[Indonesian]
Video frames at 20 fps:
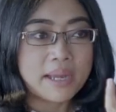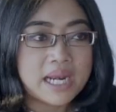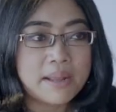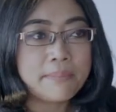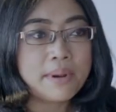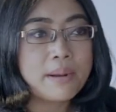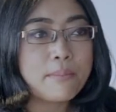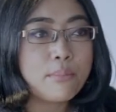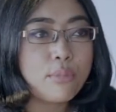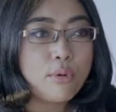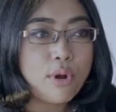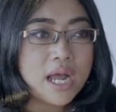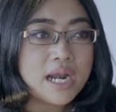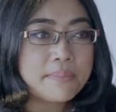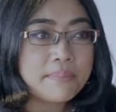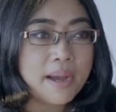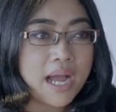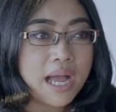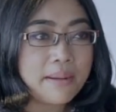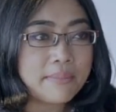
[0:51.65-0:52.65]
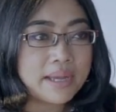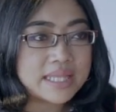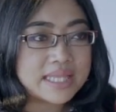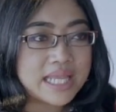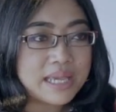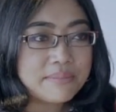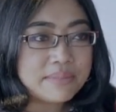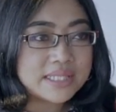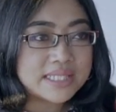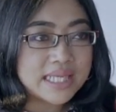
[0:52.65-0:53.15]
Pada perempuan,
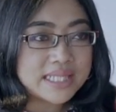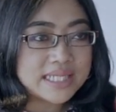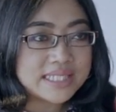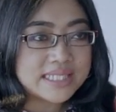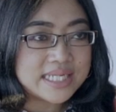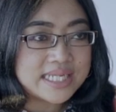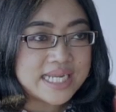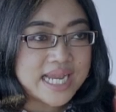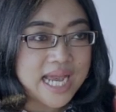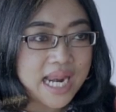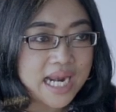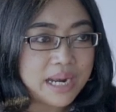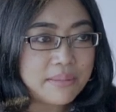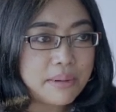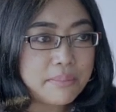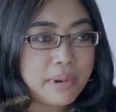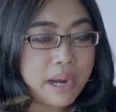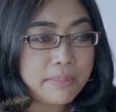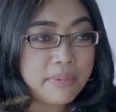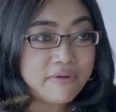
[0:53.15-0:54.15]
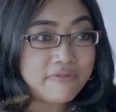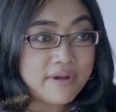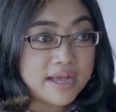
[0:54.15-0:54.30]
penghambatnya bisa terjadi karena beberapa